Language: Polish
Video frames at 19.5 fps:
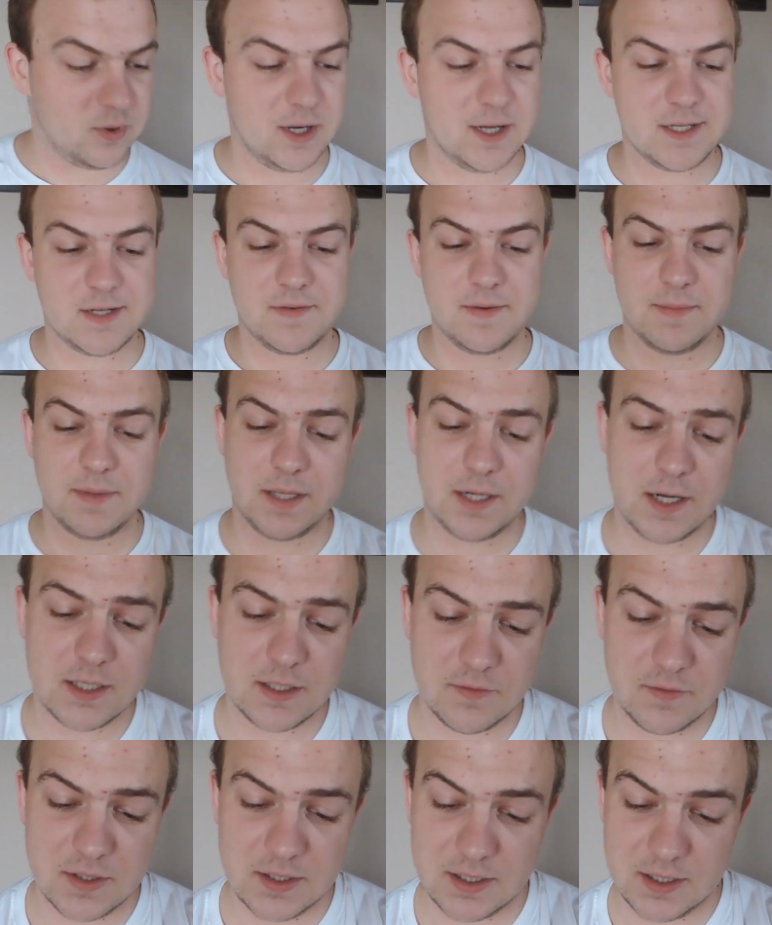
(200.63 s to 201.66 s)
Pokażę Wam na
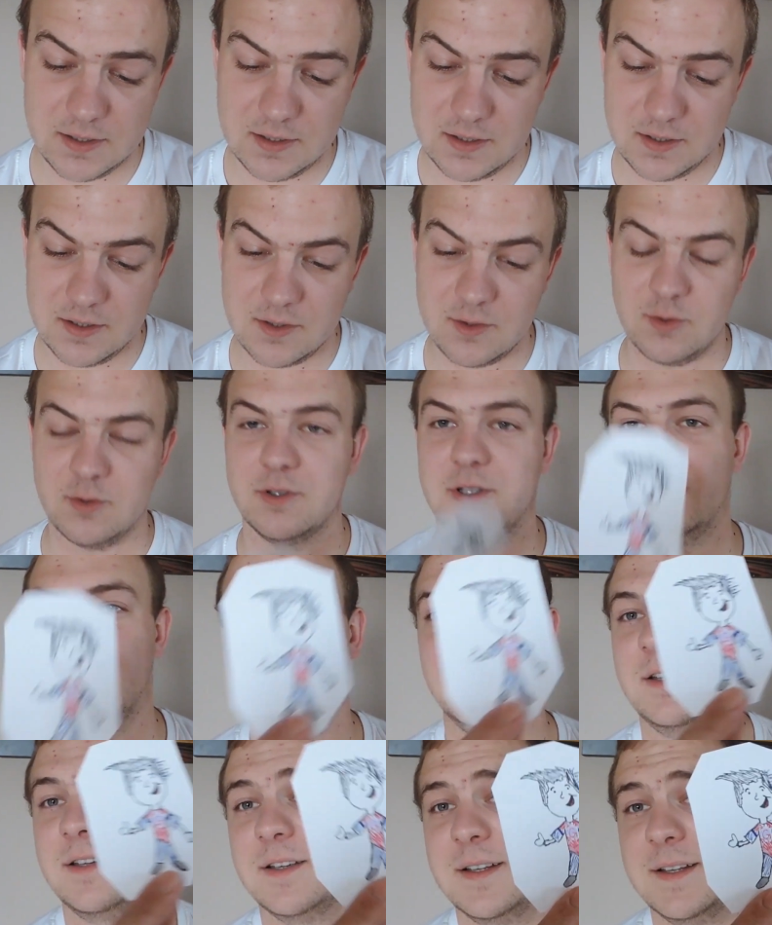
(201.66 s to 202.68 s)
razie wszystkie te
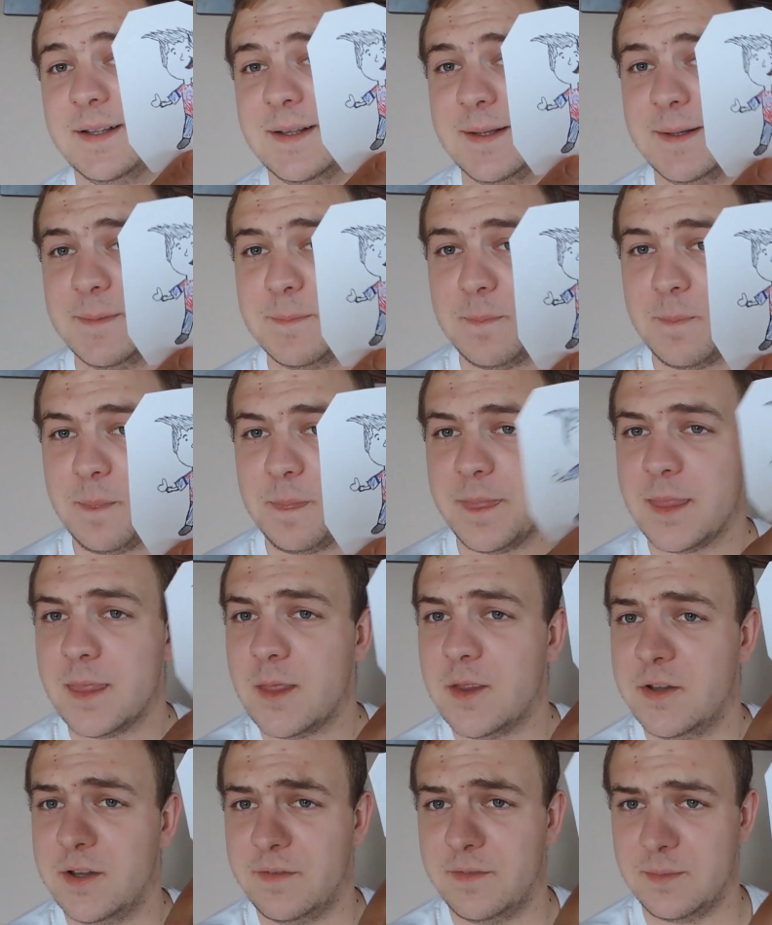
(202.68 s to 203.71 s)
rysunki.
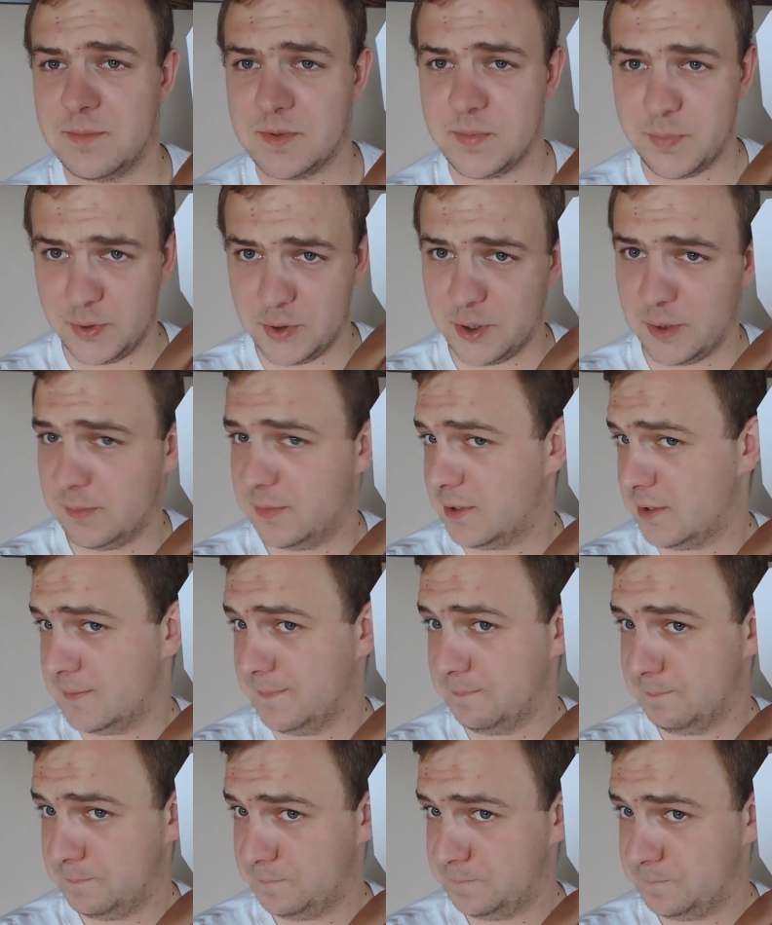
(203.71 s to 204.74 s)
No nie wiem, czy podobny.